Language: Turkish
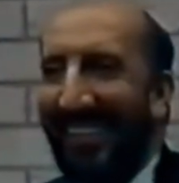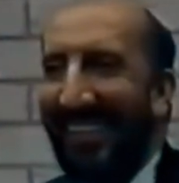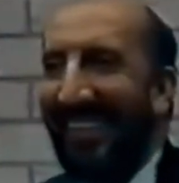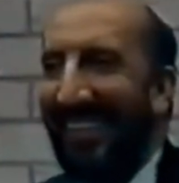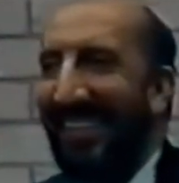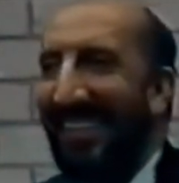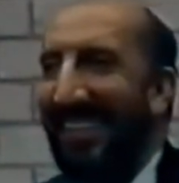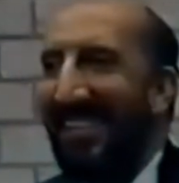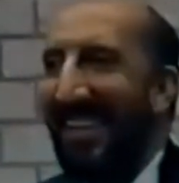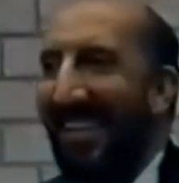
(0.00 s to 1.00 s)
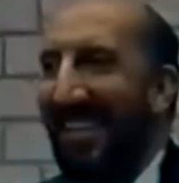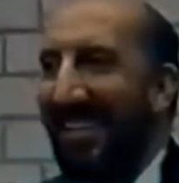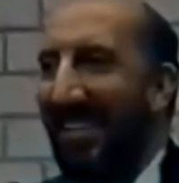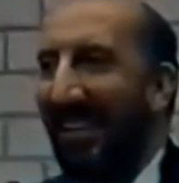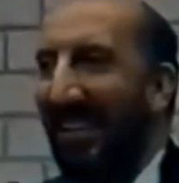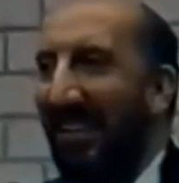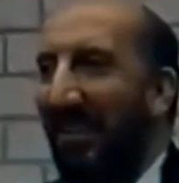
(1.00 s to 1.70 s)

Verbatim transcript: ortalık e, şenlenecek.